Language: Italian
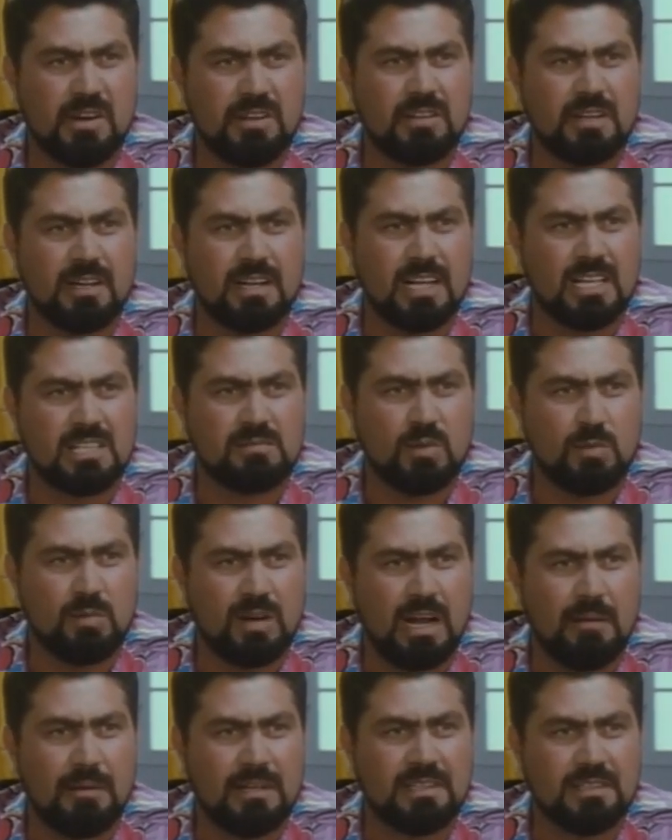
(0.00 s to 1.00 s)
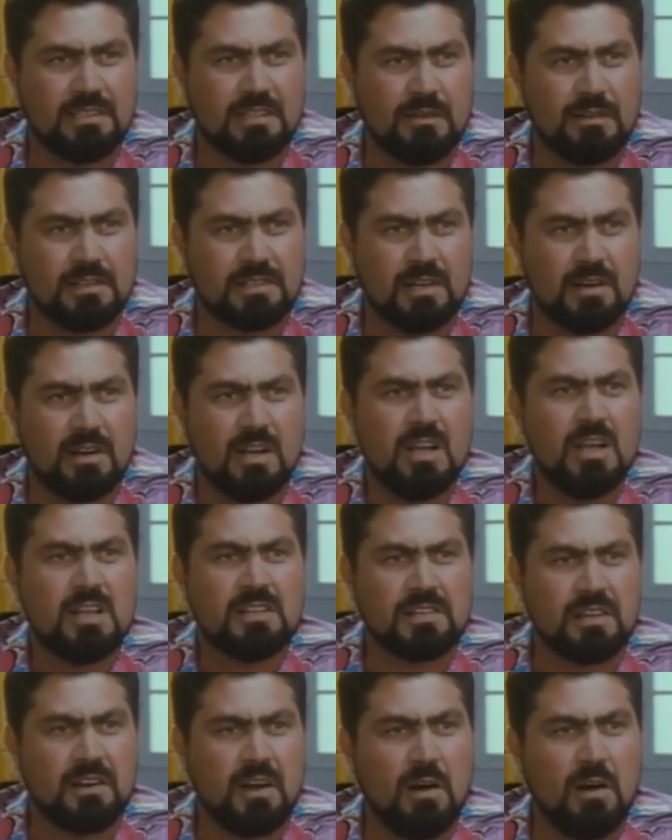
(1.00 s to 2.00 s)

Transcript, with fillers: io ti ringrazio pubblicamente in televisione. Se